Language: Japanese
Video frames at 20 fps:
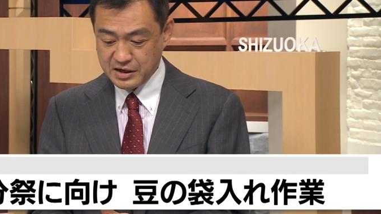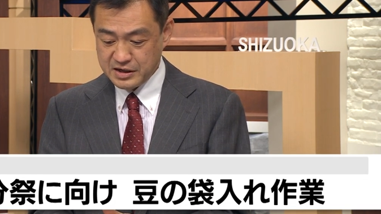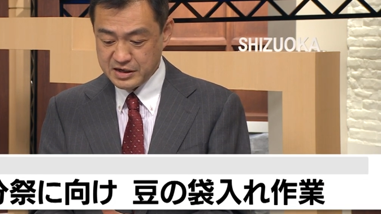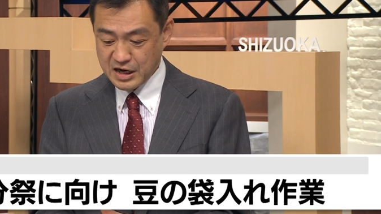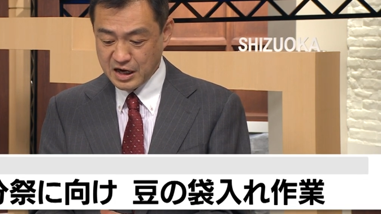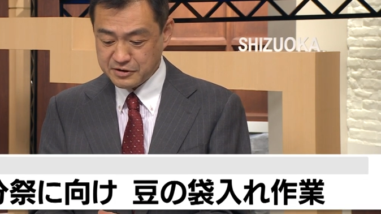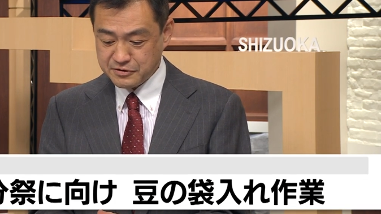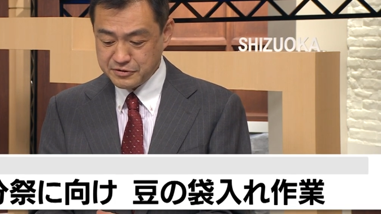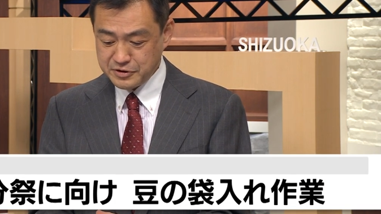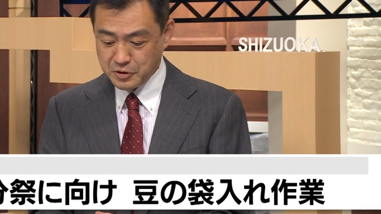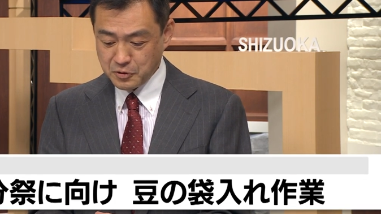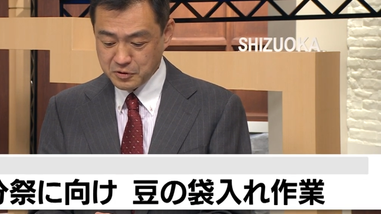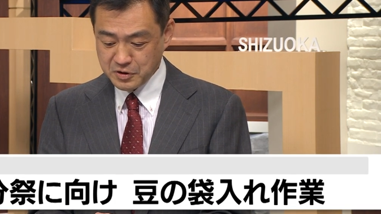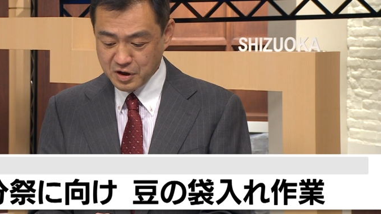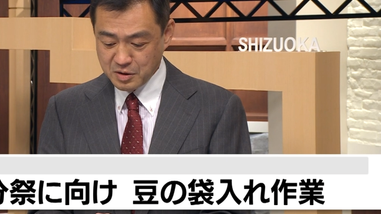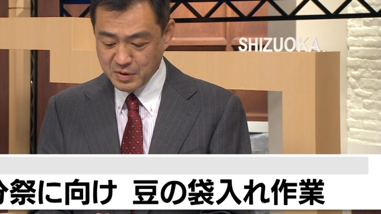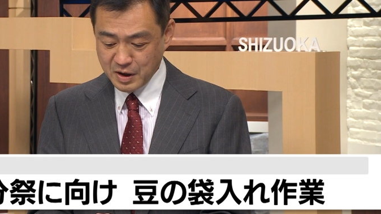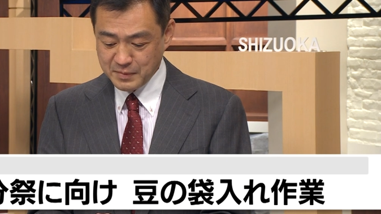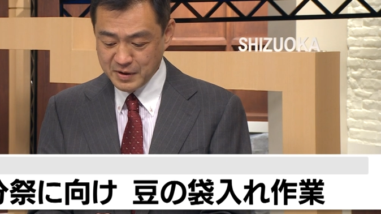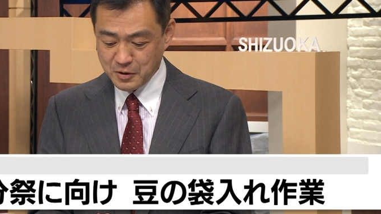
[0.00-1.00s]
厄除
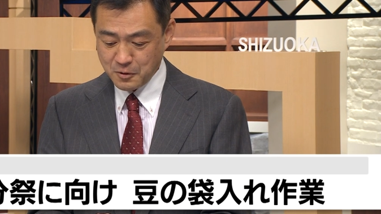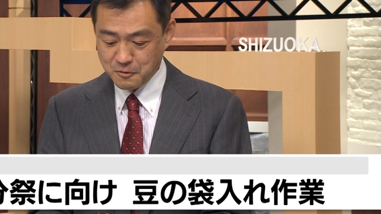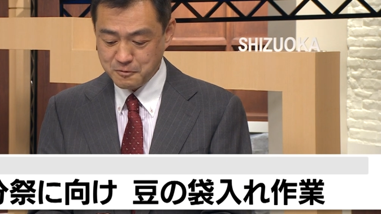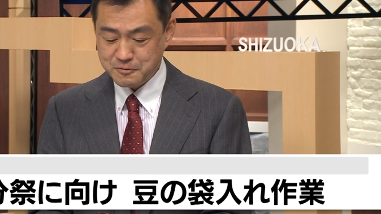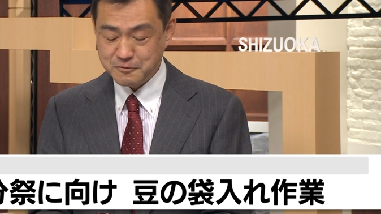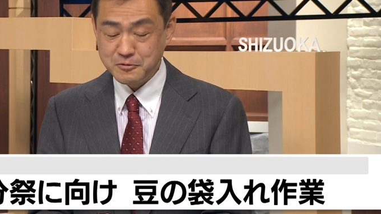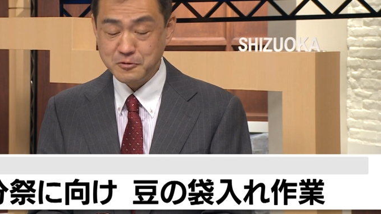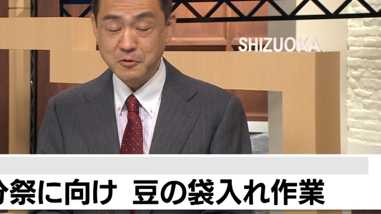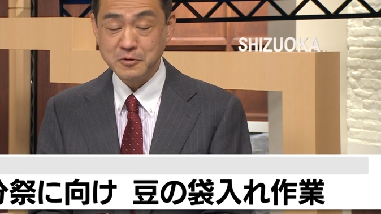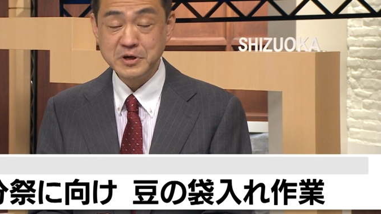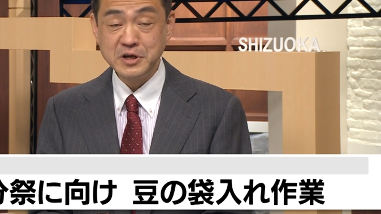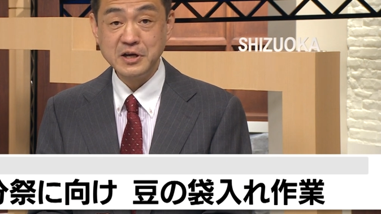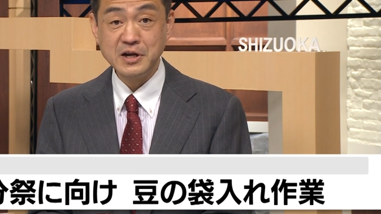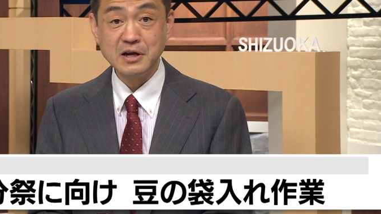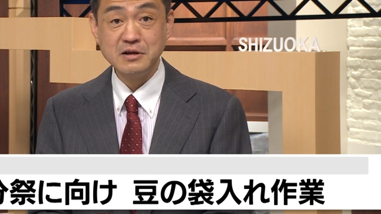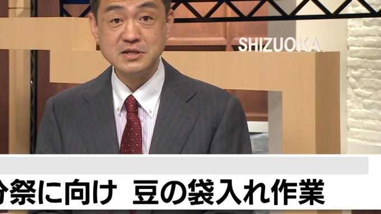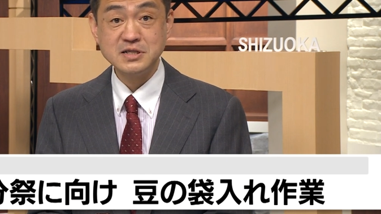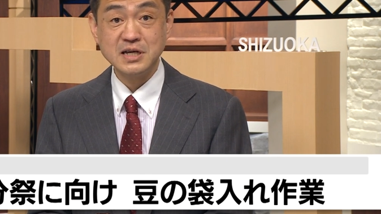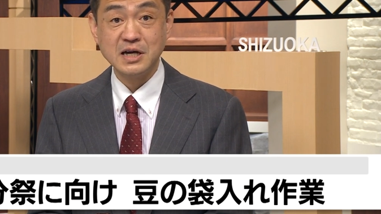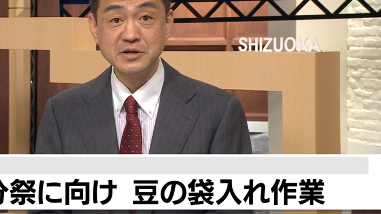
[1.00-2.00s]
け豆を袋に入
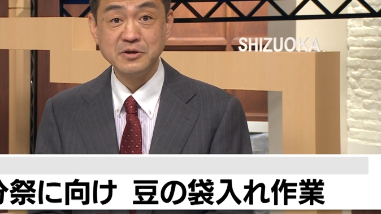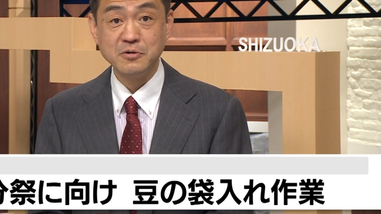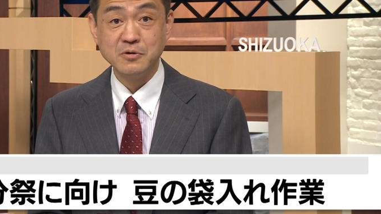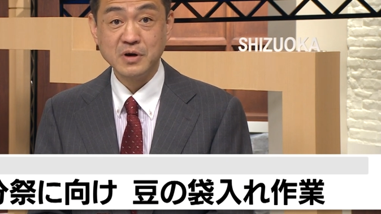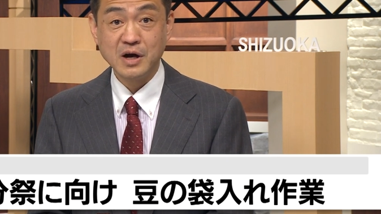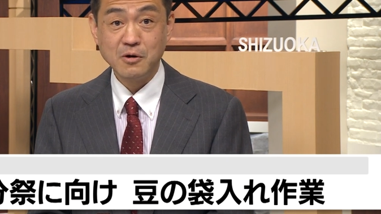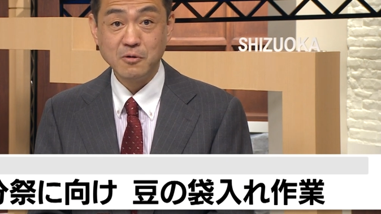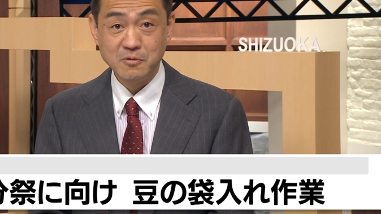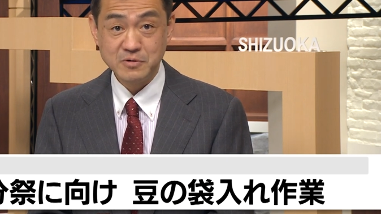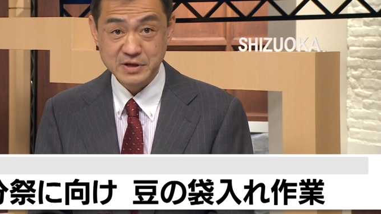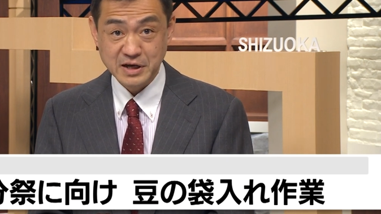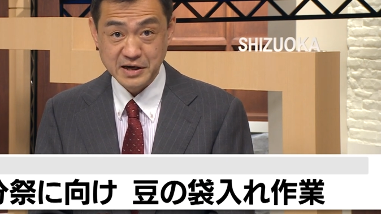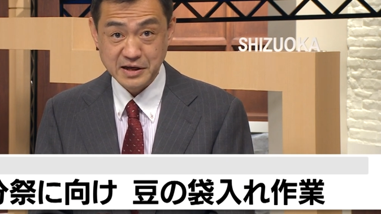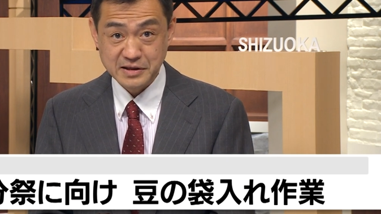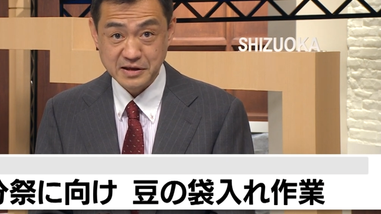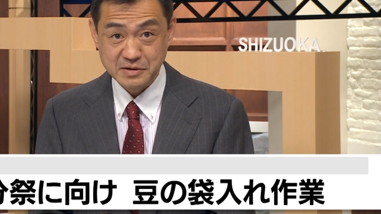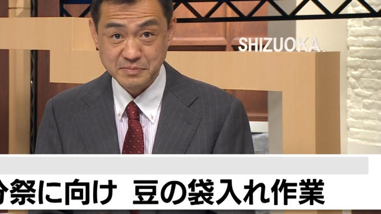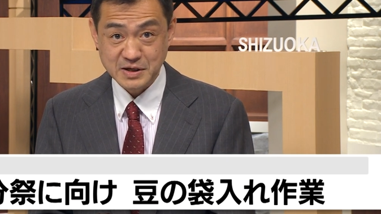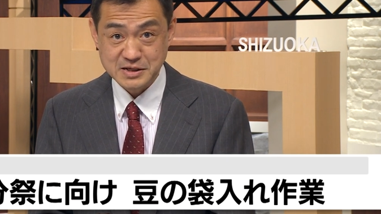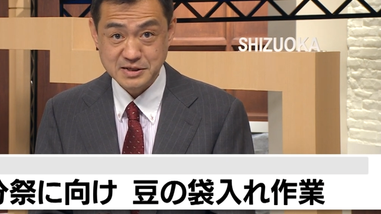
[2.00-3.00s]
れる作業が行われ
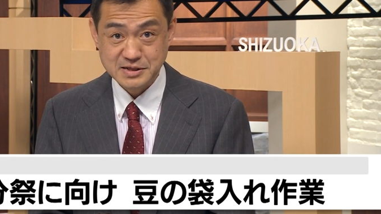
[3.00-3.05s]
ていま